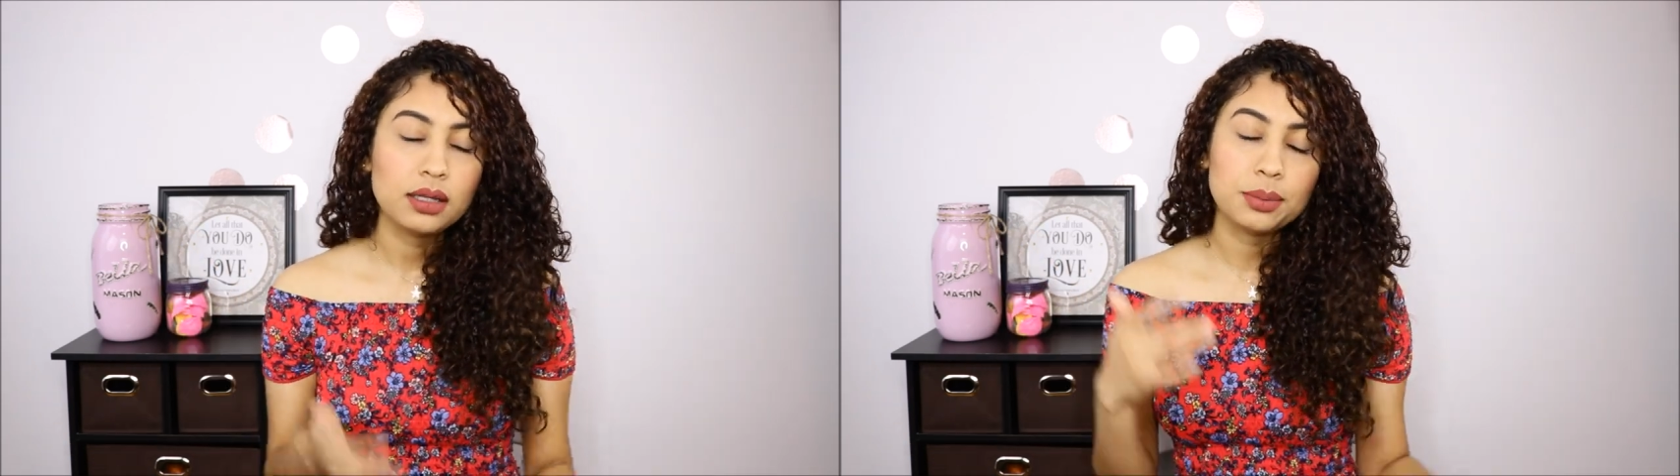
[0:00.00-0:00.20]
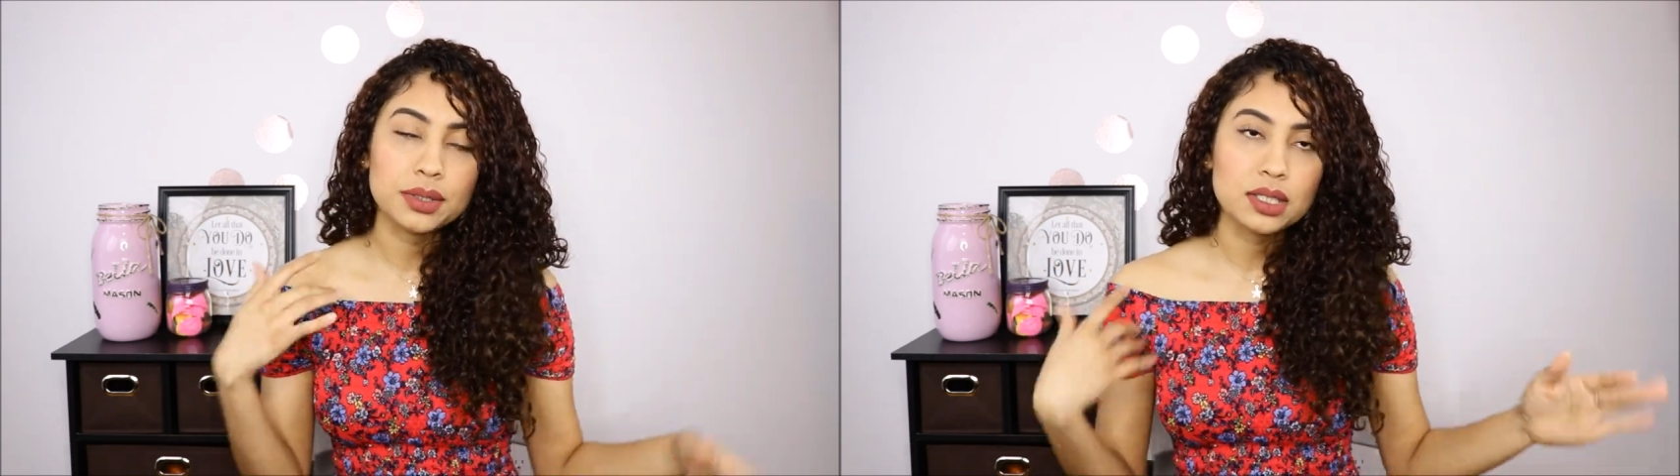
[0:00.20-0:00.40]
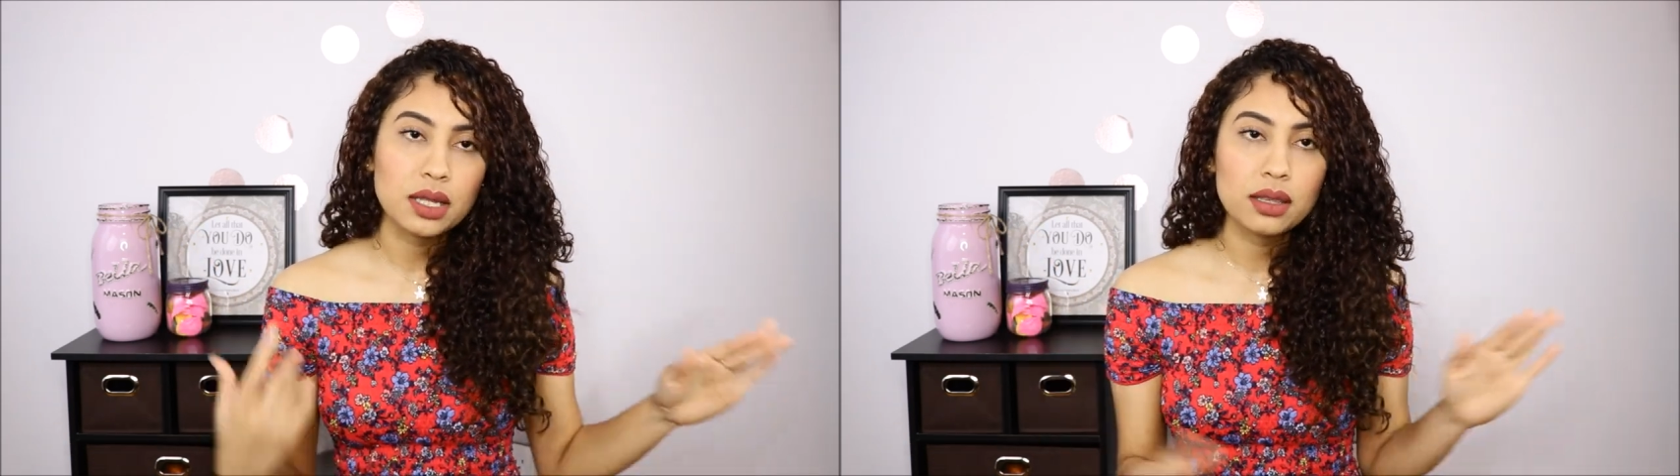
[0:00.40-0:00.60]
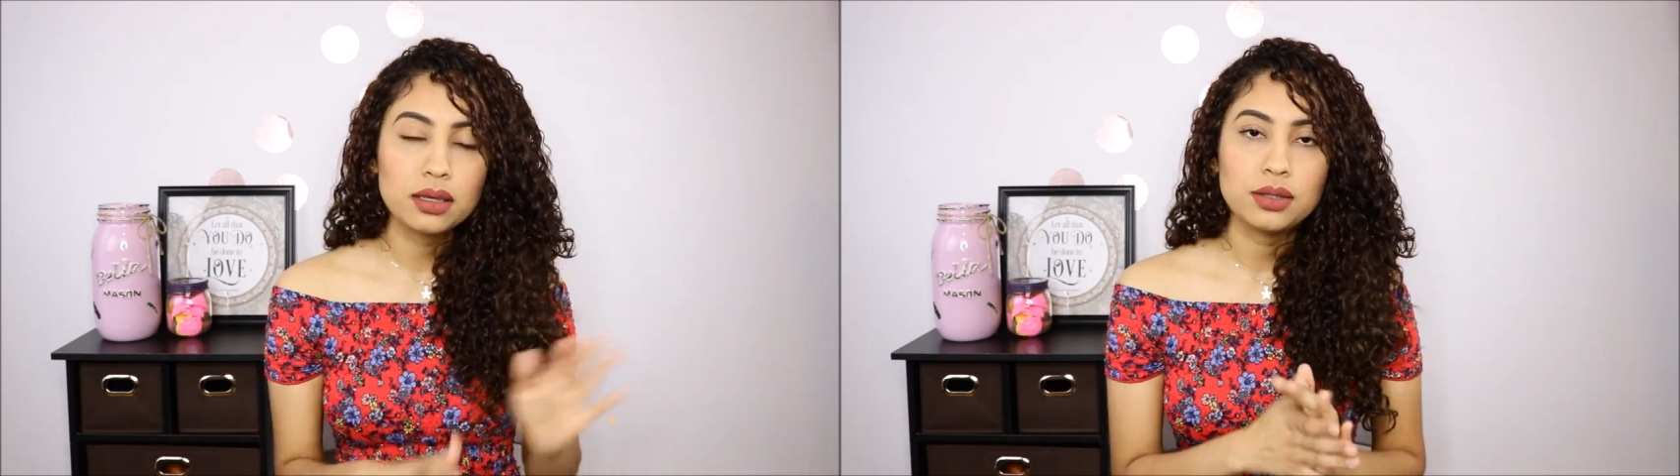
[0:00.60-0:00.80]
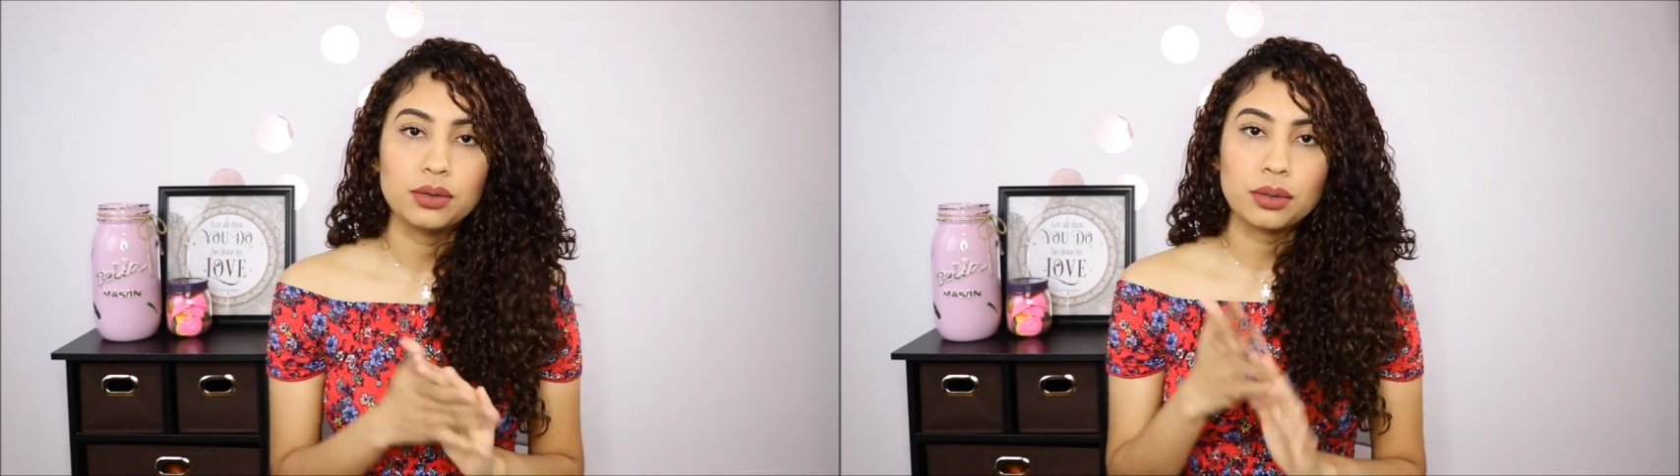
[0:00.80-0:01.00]
Y pues nada,
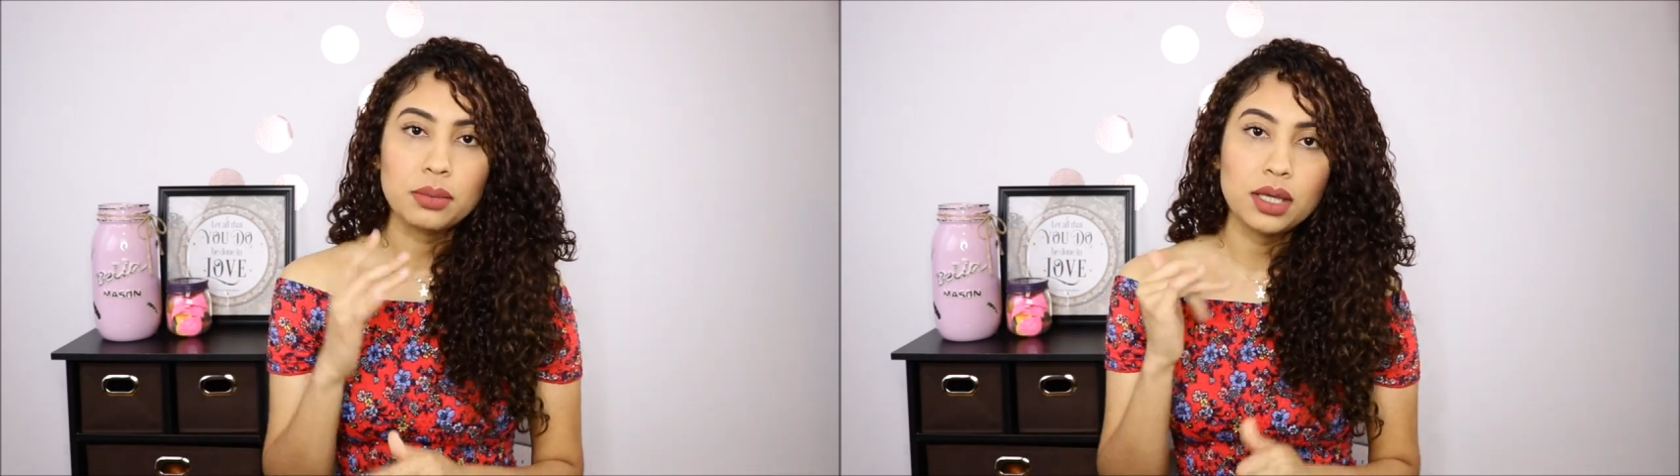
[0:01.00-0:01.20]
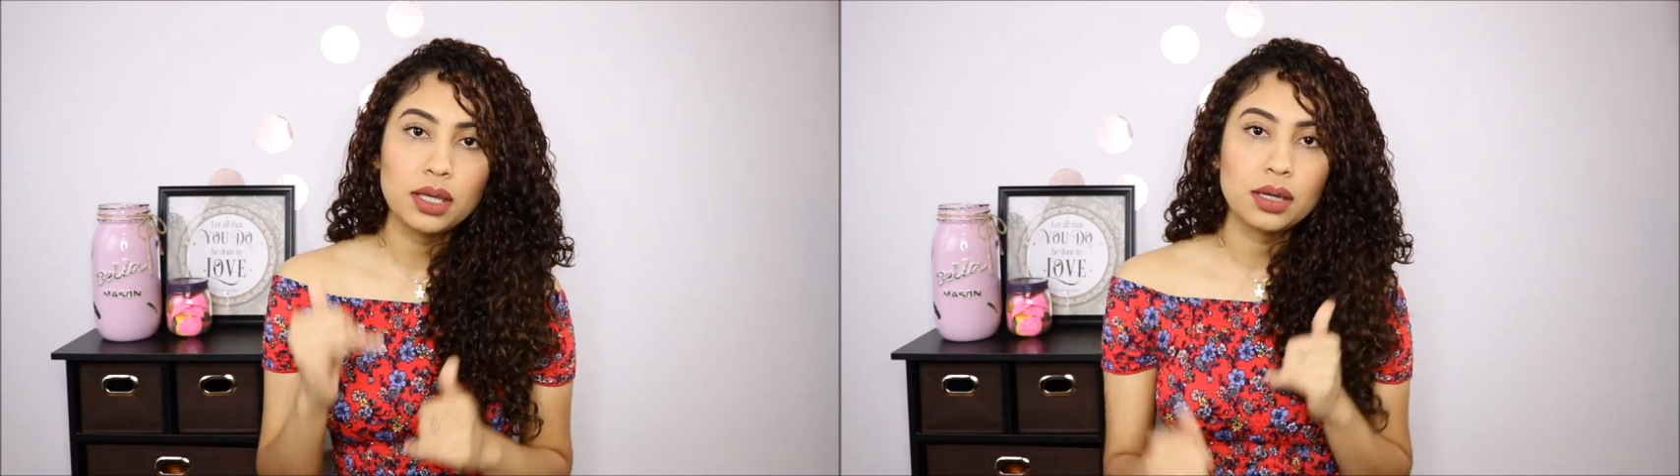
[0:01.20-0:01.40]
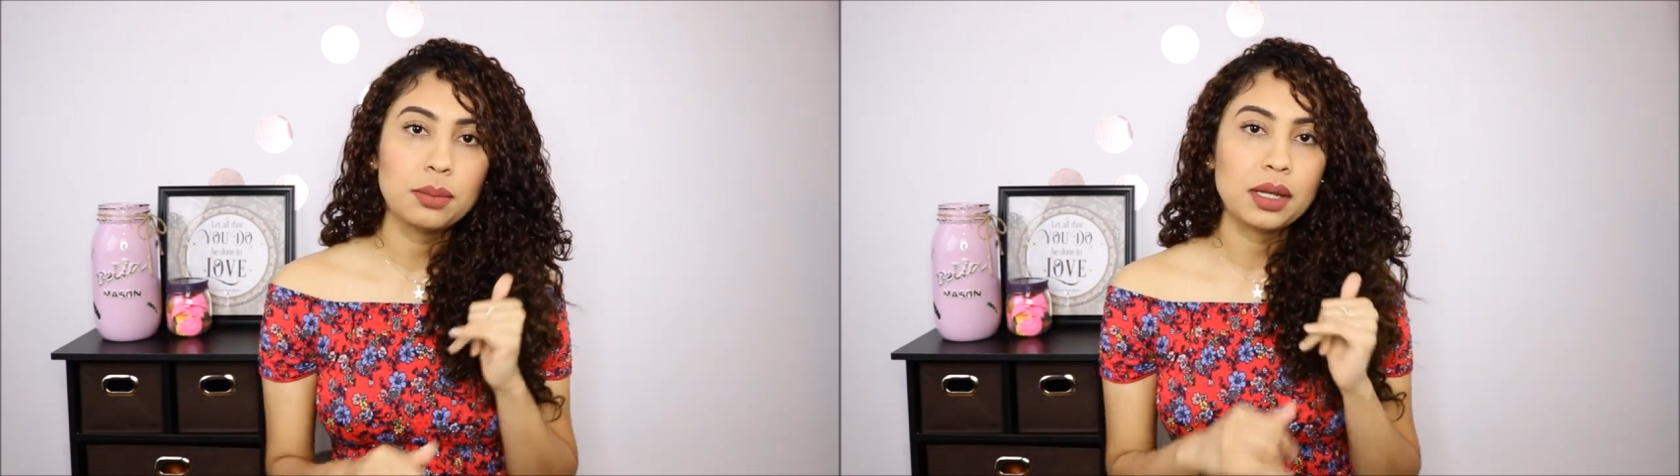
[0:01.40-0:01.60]
ahí dormía,